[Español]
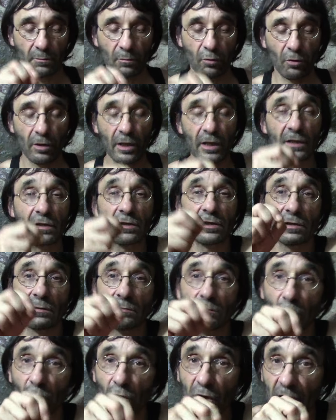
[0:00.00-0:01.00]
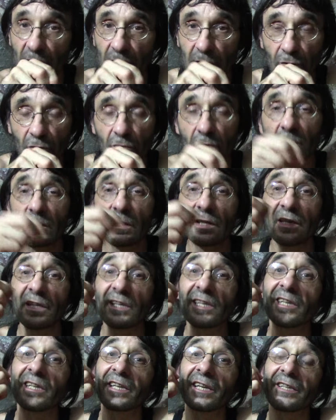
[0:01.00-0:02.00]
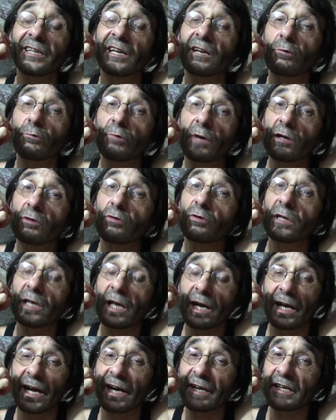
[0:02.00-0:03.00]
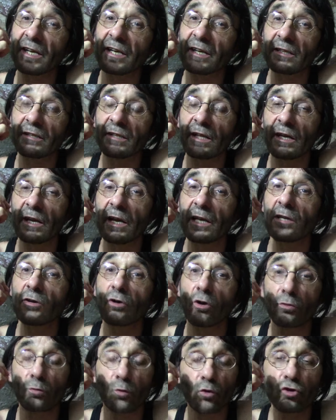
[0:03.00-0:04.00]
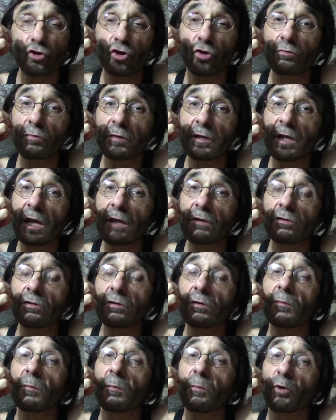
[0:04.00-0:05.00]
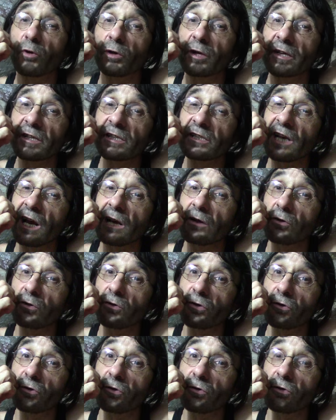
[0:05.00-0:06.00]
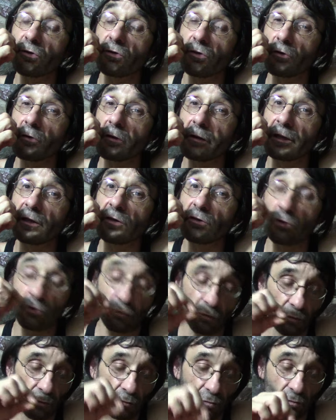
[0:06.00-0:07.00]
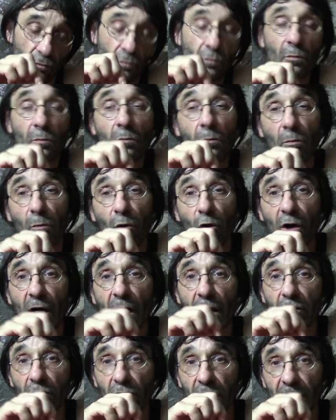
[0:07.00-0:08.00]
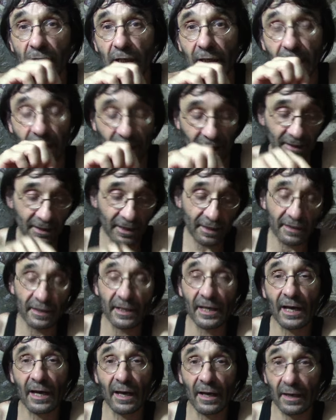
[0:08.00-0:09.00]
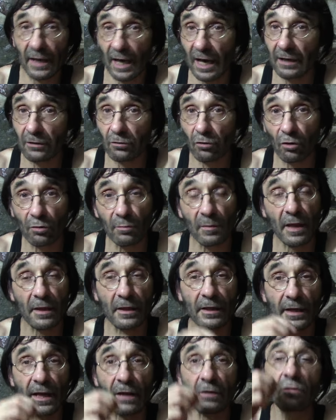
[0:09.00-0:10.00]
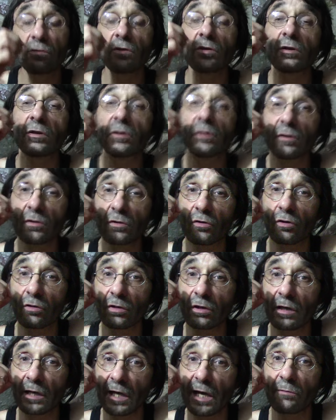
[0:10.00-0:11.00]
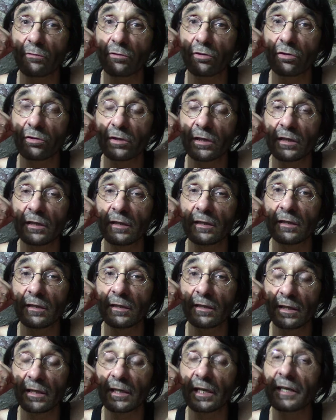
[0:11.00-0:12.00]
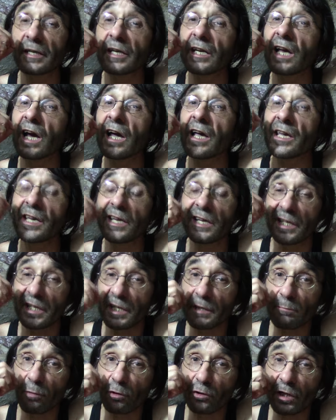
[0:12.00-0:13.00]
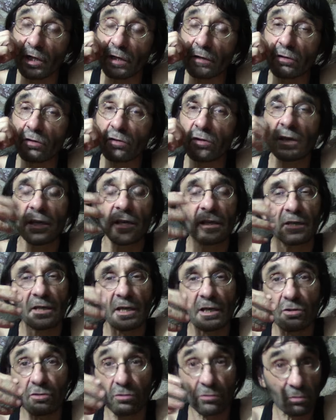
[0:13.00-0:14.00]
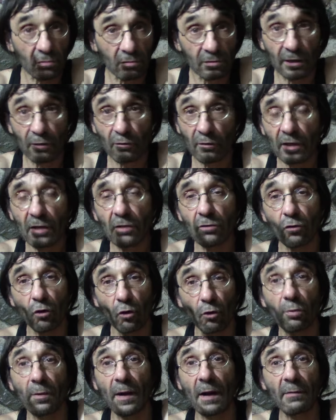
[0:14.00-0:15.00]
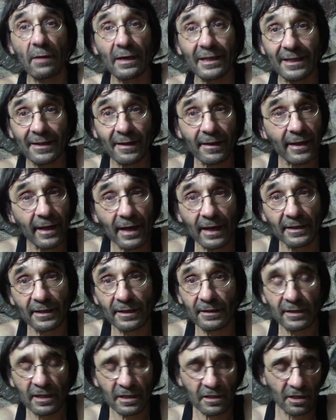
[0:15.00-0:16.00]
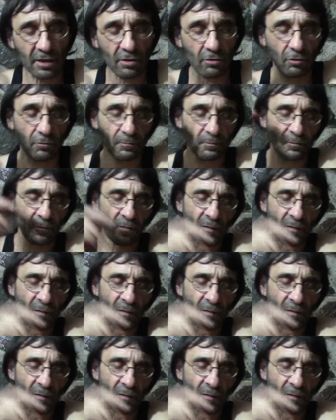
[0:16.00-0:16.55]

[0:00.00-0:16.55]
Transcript: podéis mojarlo y en el hueco, en la caries que tengáis, con mucho cuidado, poner ese algodoncito mojado en, este alcohol macerado con clavo y, y canela y ponerlo y eso, ya os digo, os va a valer de anestésico.